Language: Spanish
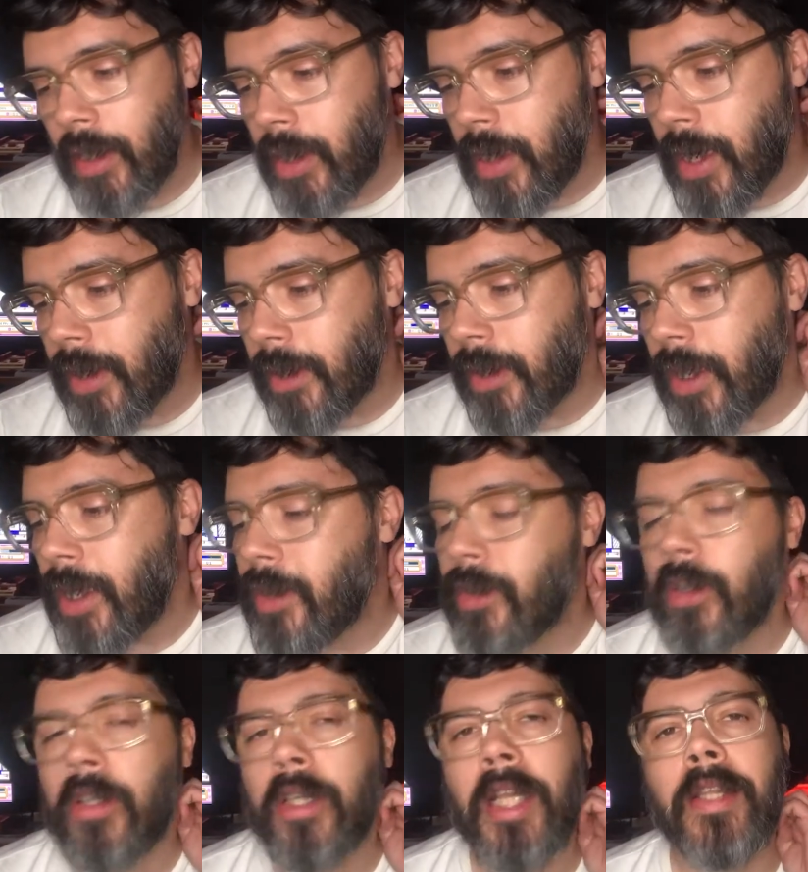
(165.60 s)
Y entre
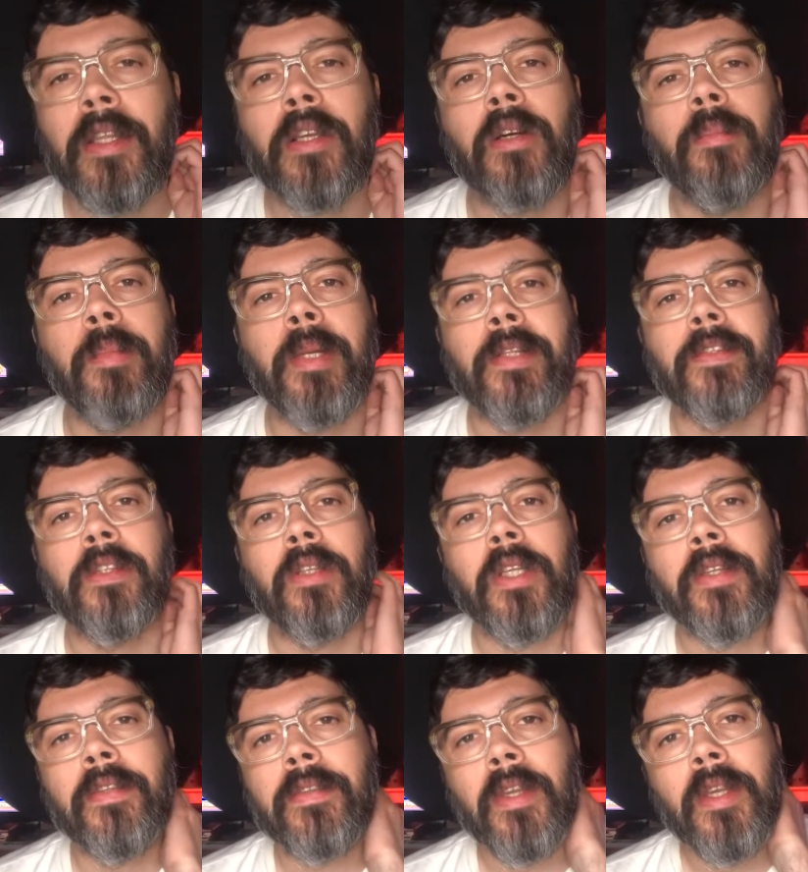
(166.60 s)
esos grandes
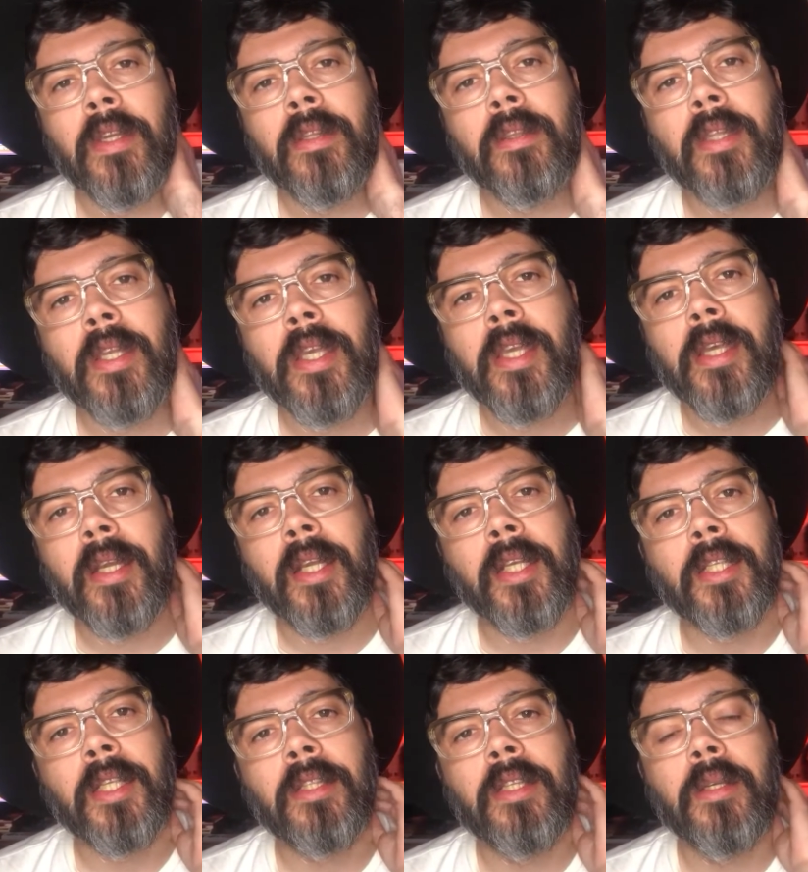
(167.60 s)
conversiones de
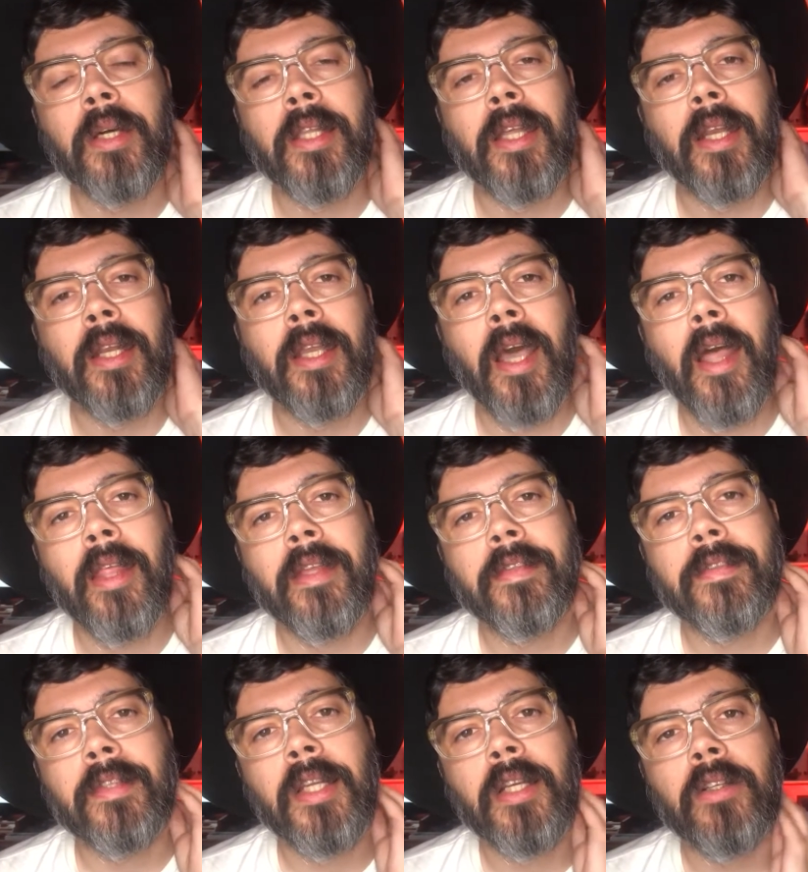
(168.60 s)
recreativas, de
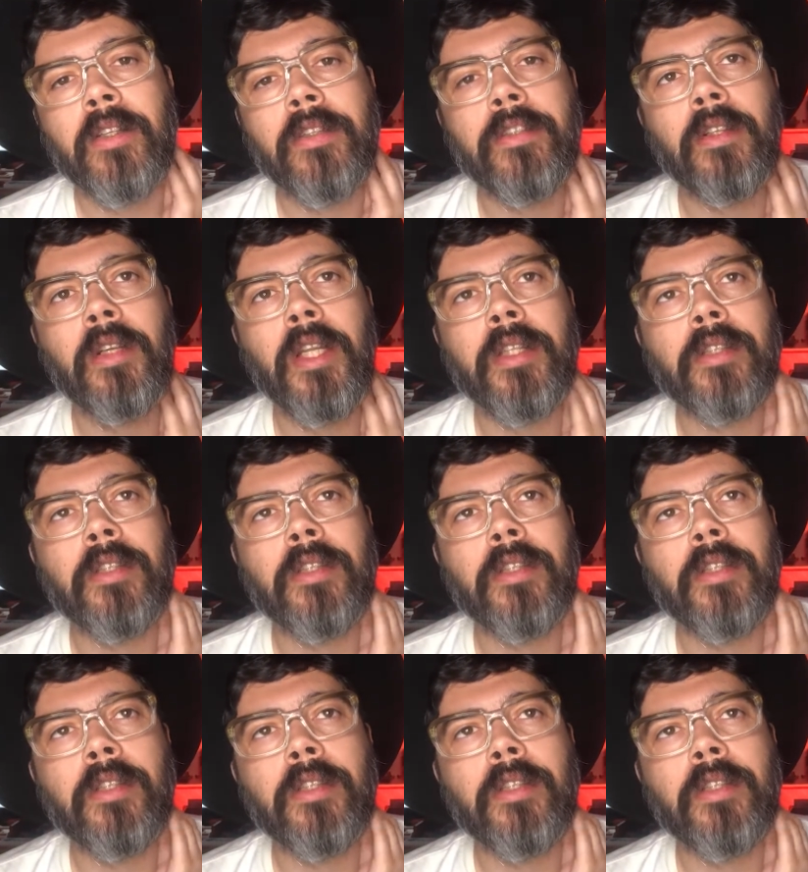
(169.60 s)
arcades en la consola.